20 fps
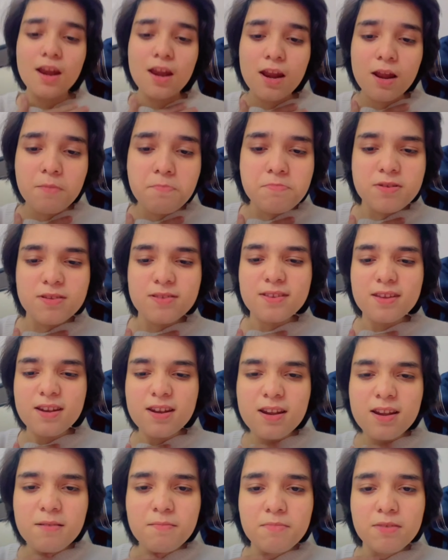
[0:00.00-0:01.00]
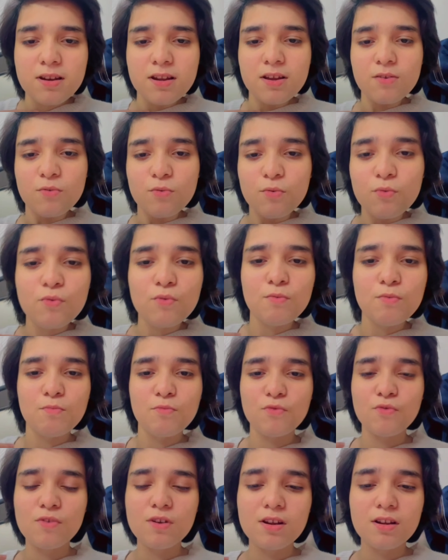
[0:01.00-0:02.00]
लब से लब लहू
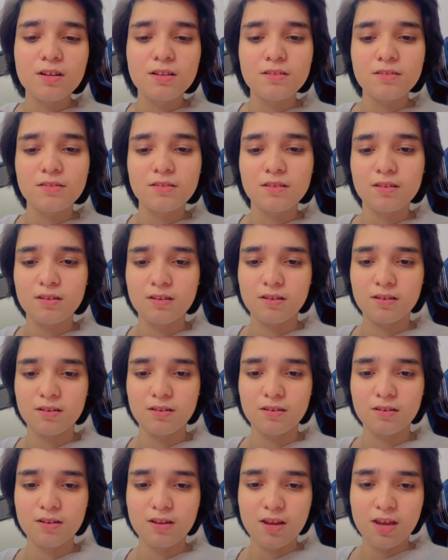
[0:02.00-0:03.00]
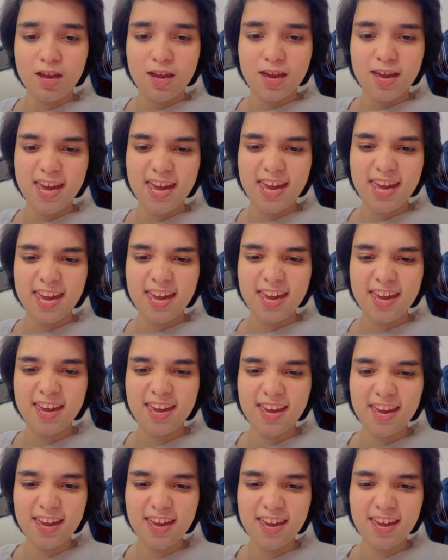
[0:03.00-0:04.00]
मुलब से हे हे
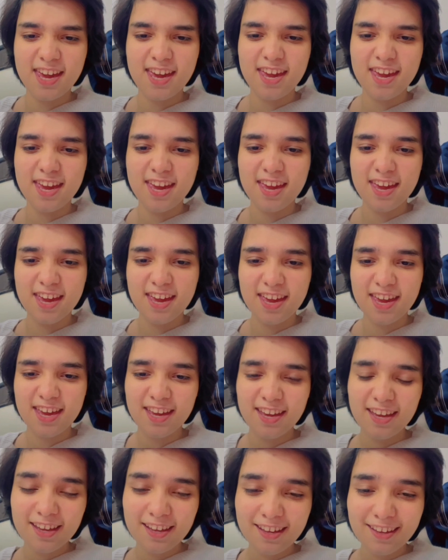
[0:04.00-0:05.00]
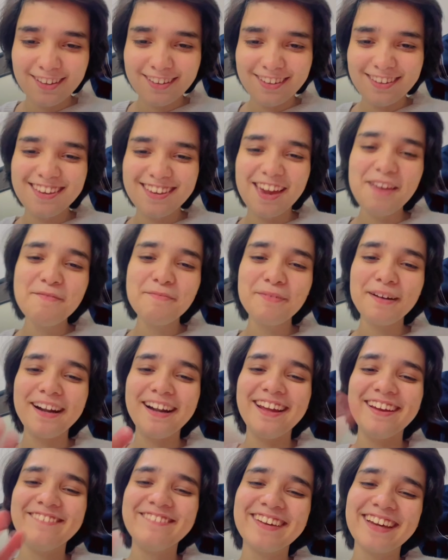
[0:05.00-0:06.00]
हे हे हे यही
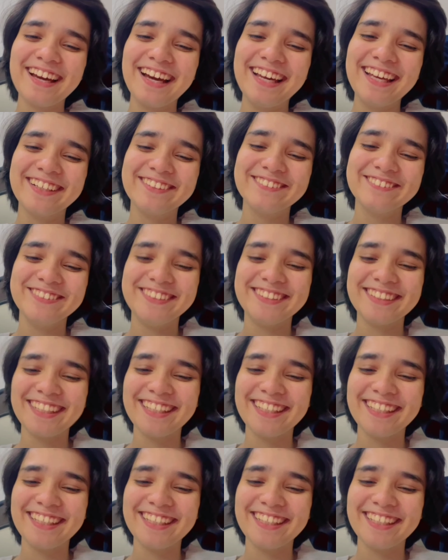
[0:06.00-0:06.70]
पढ़ने में आया